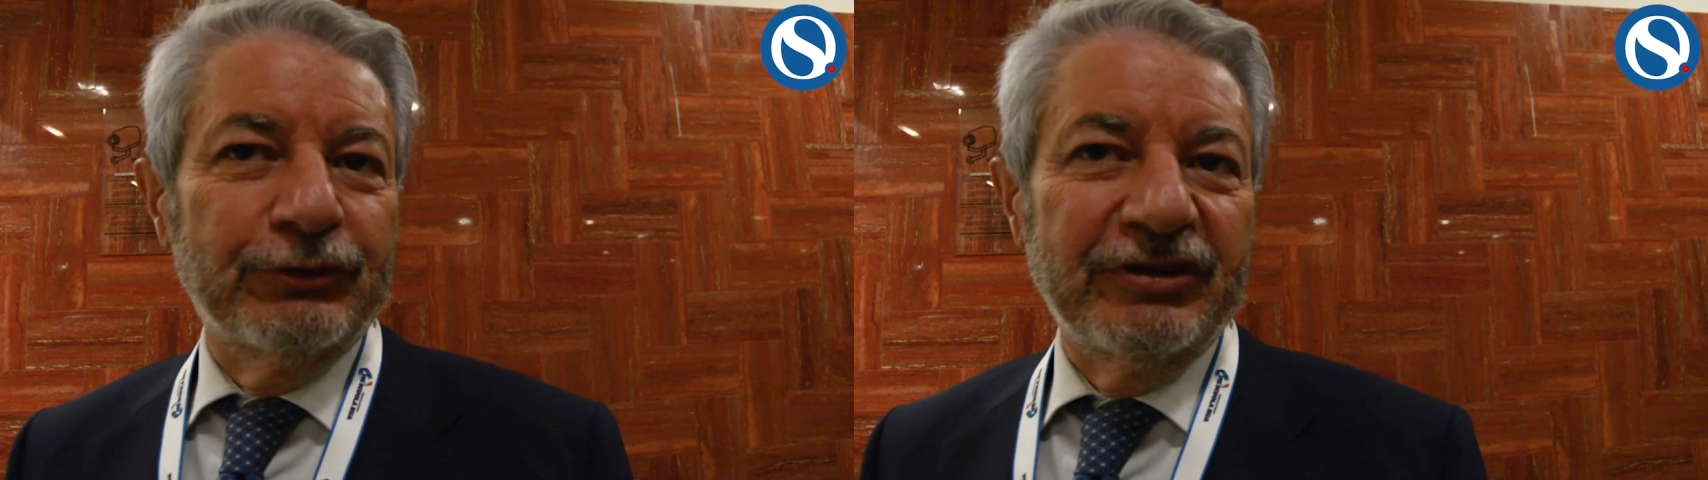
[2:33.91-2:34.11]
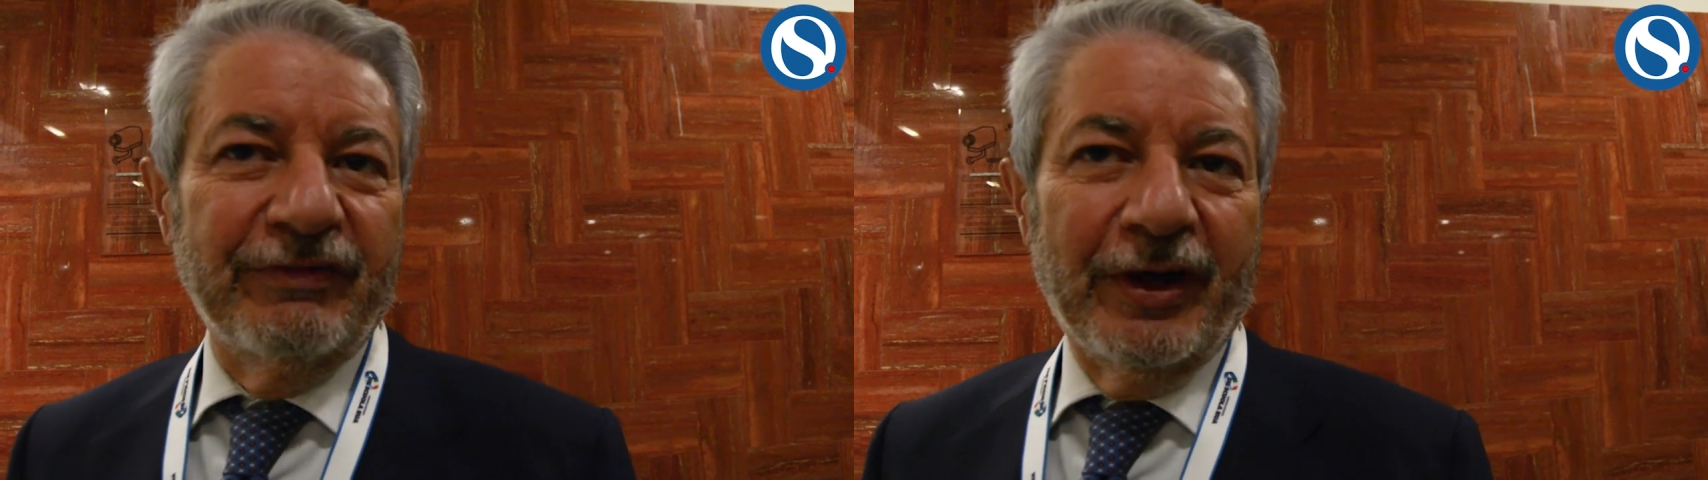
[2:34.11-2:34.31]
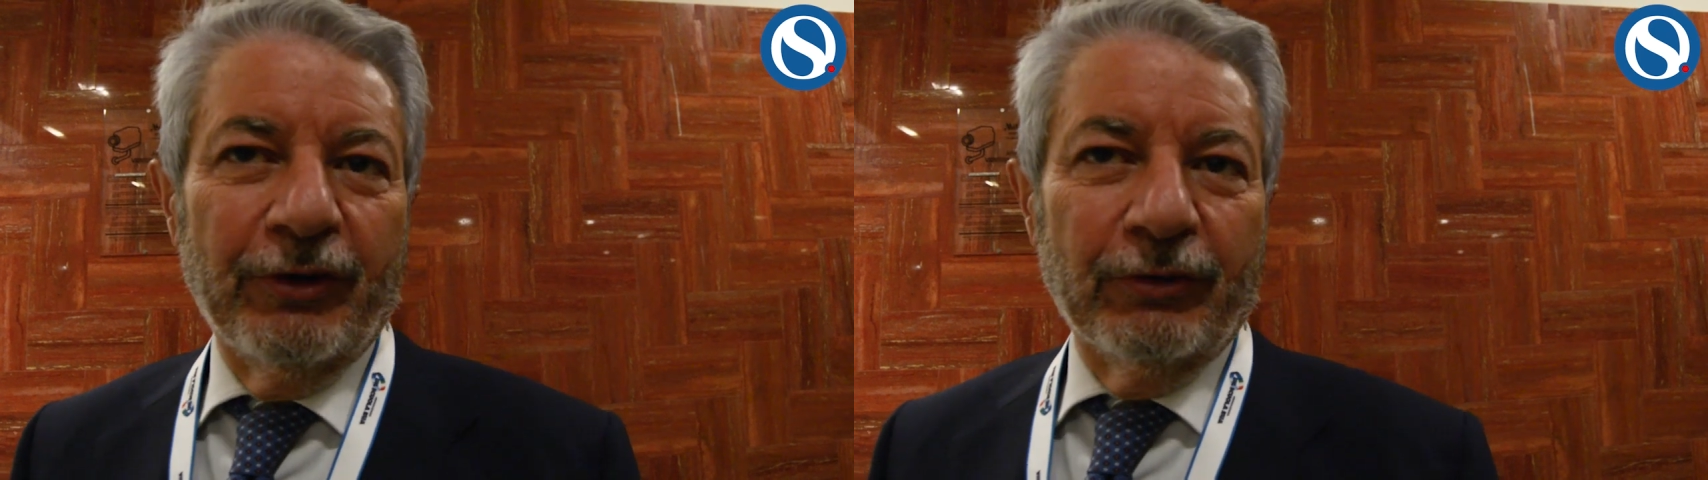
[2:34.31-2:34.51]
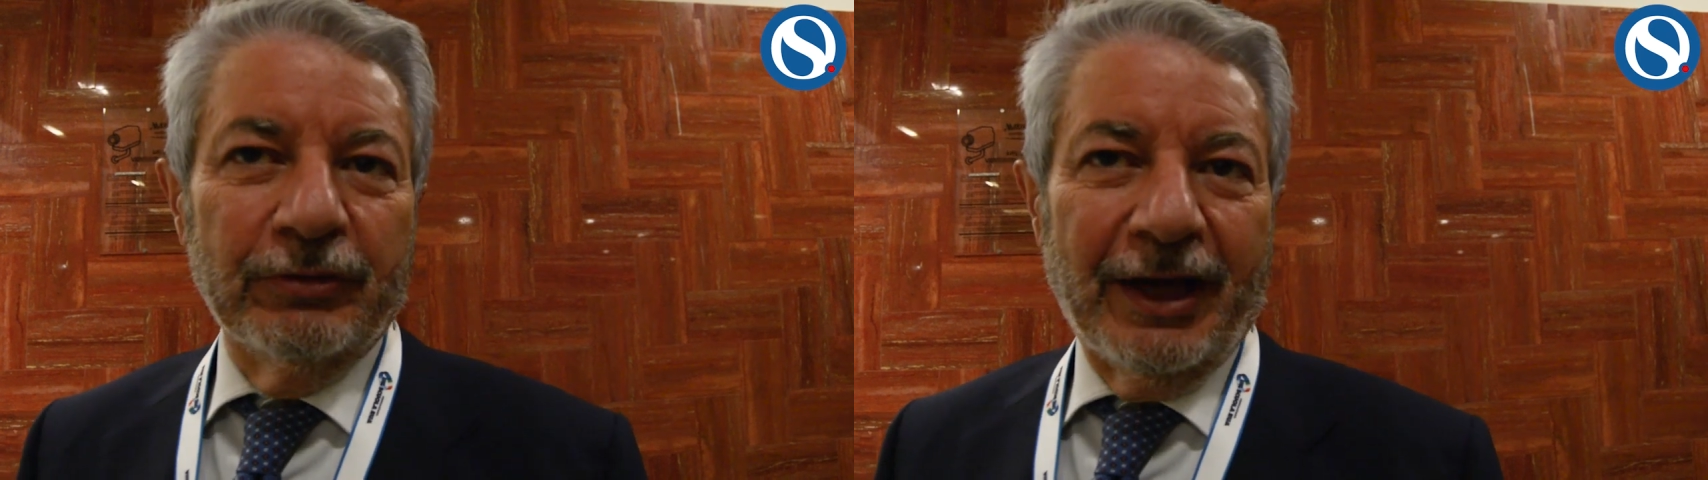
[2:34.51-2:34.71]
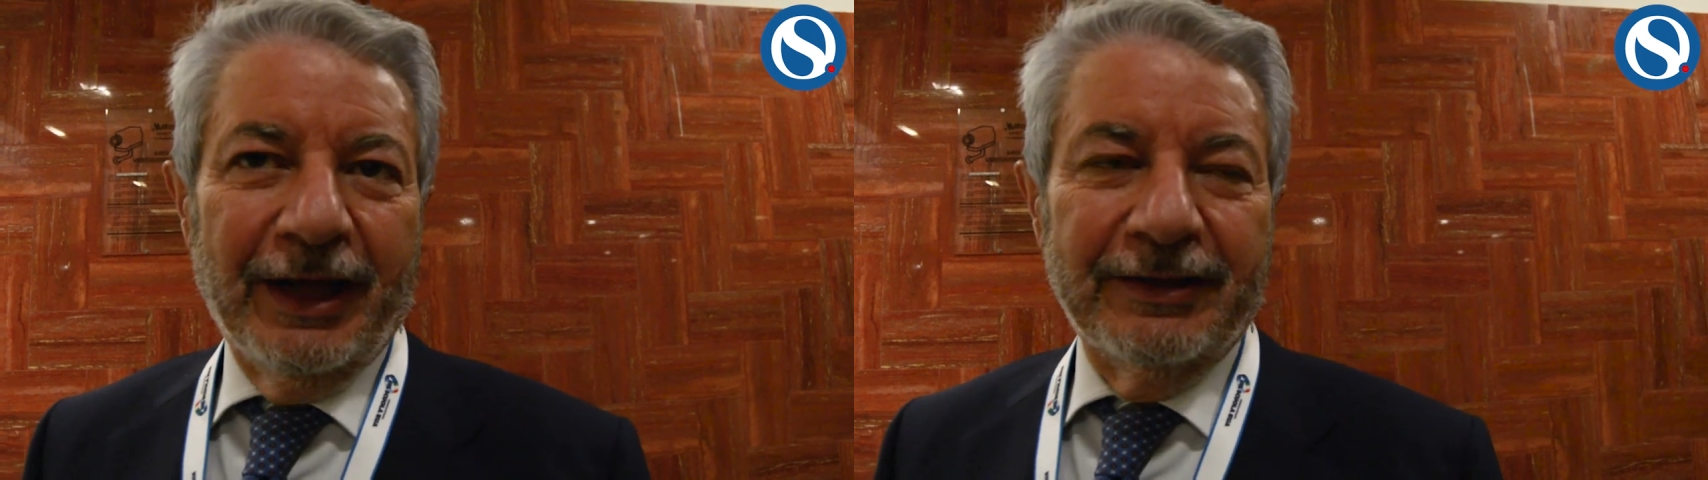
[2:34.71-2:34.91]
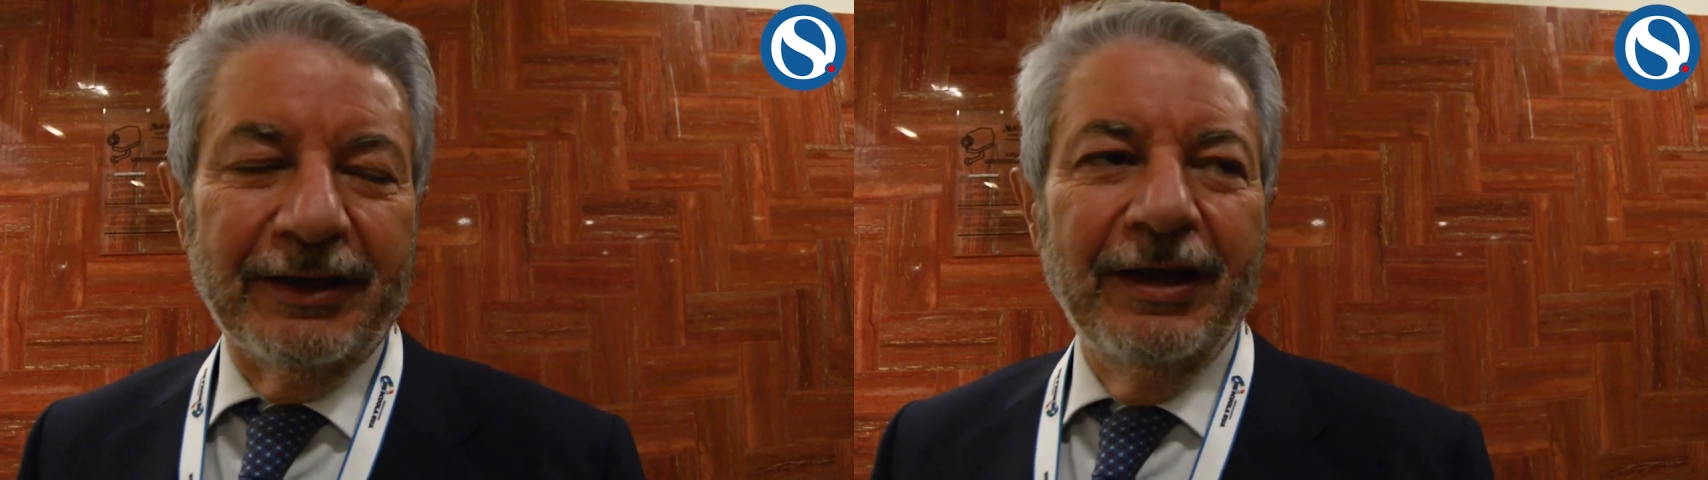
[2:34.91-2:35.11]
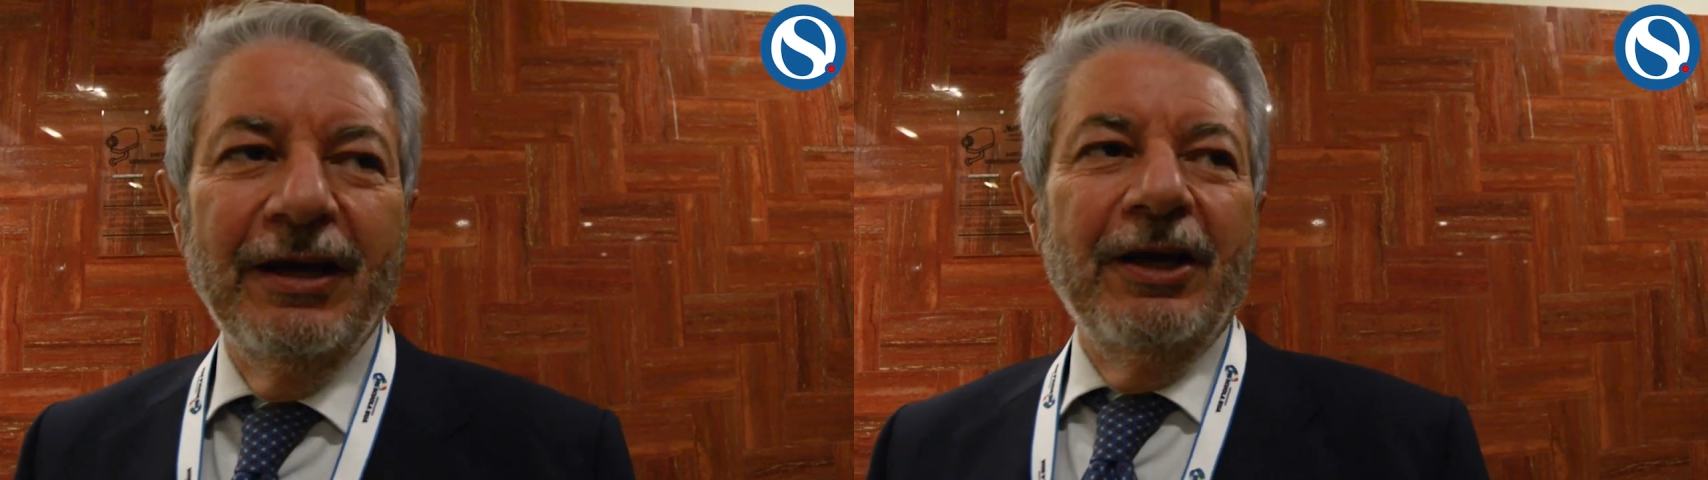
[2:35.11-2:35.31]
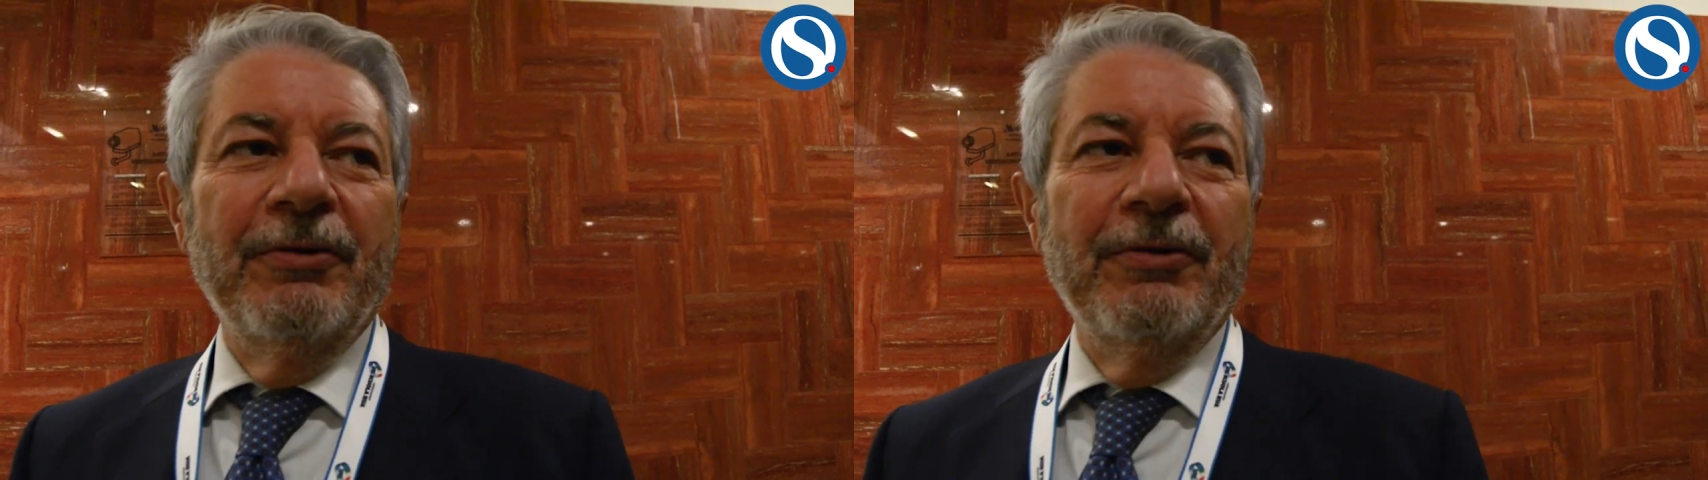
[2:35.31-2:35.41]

così si fanno i contratti